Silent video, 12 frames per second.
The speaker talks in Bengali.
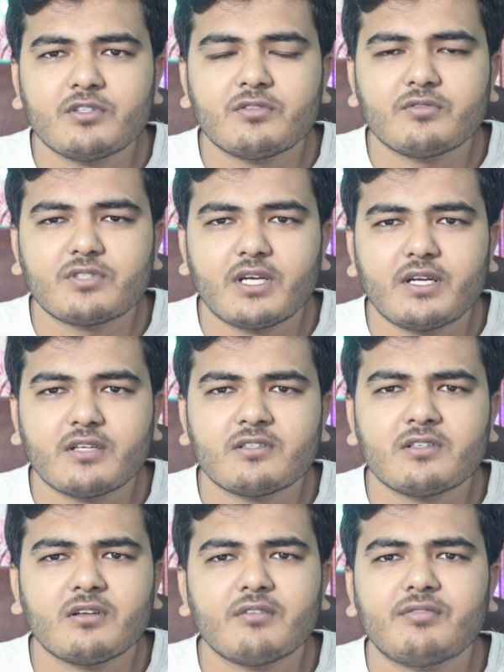কিছু সাইট
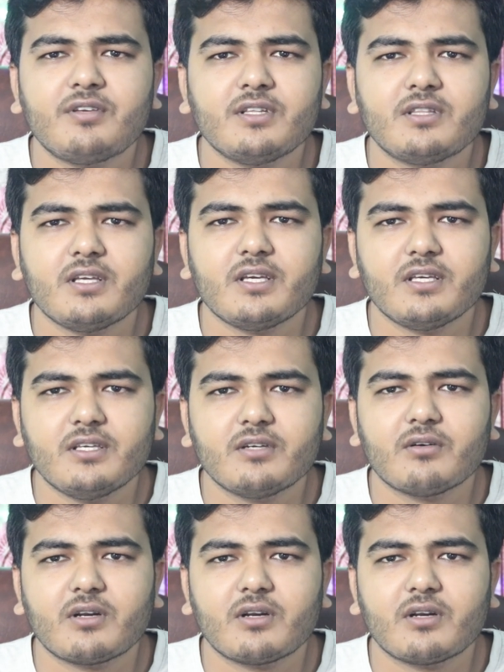আছে যেগুলো ফ্রিতে ই